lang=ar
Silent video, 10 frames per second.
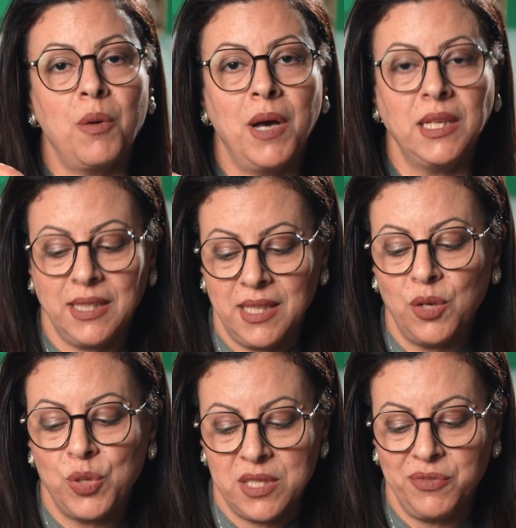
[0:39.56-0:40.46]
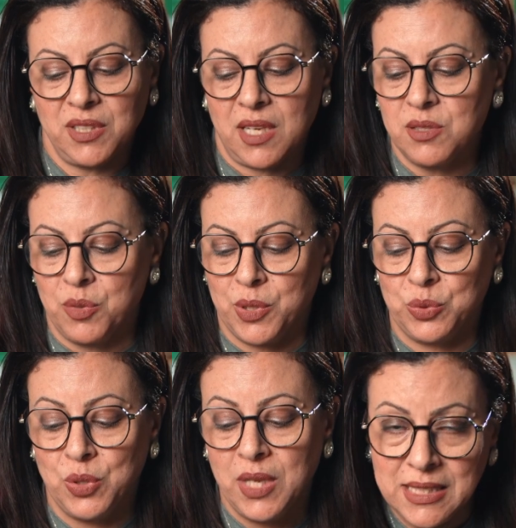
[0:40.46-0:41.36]
مع بعض كده وظيفه عصر
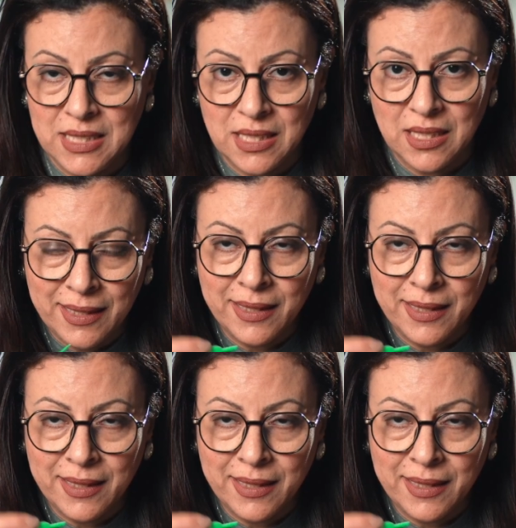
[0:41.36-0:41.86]
برضه دي